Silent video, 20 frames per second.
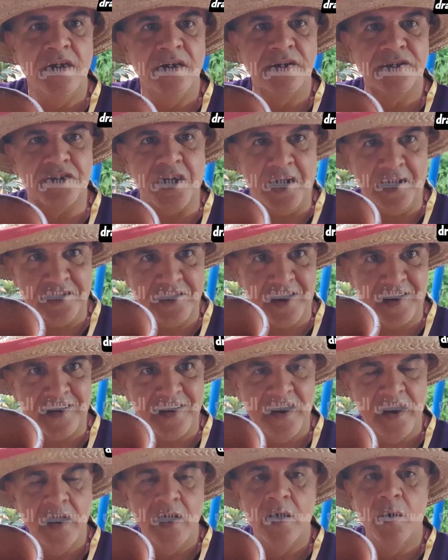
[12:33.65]

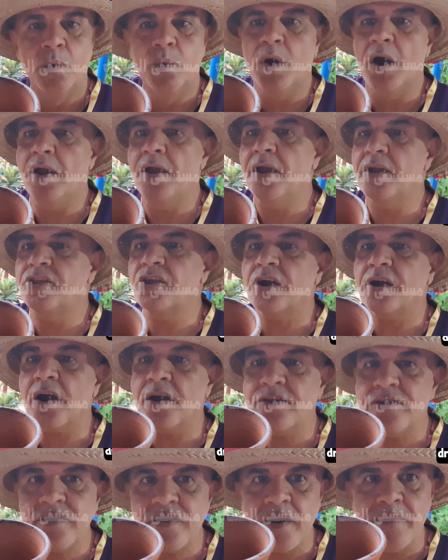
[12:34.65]
صحتك
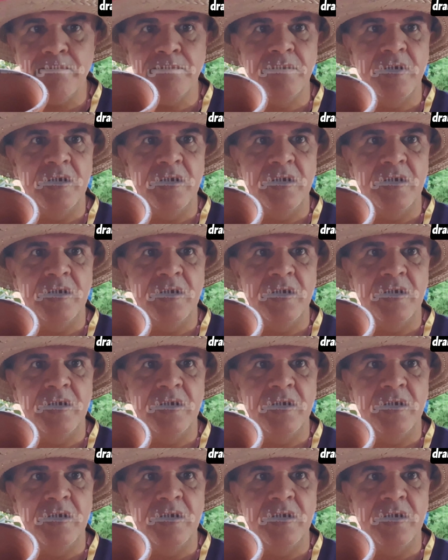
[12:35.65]
ويتقدم